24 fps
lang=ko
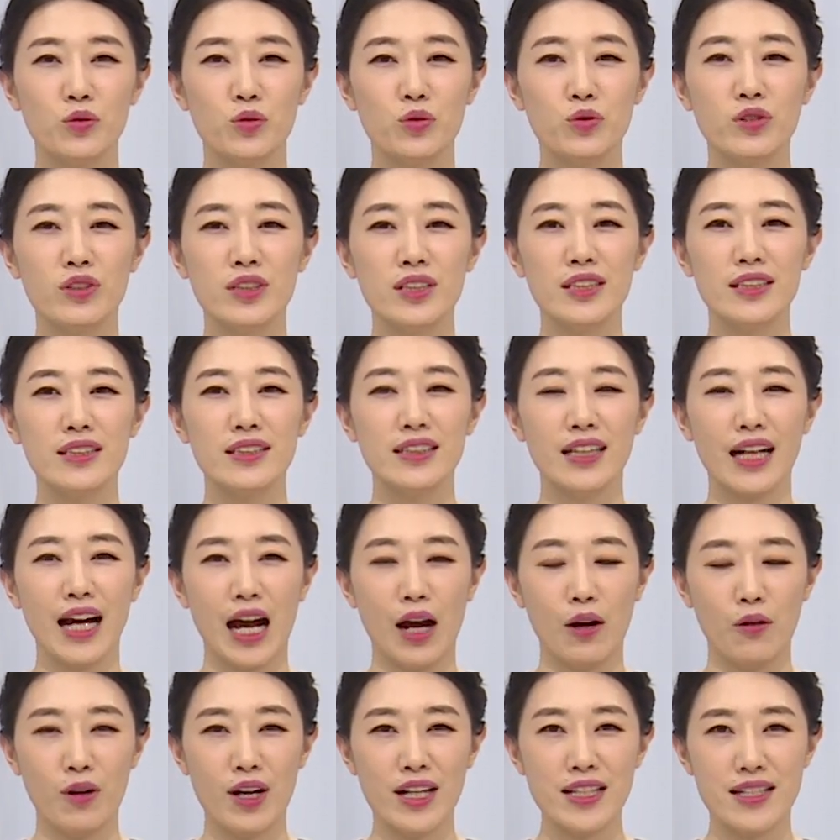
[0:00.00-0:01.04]
둔근
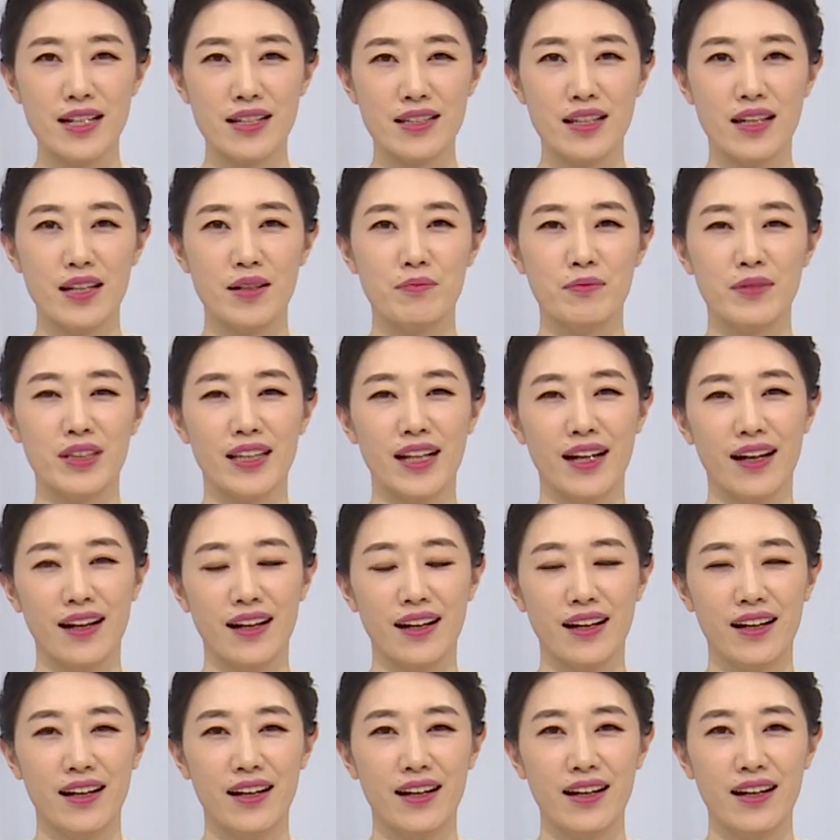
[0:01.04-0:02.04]
강화 자세입니다.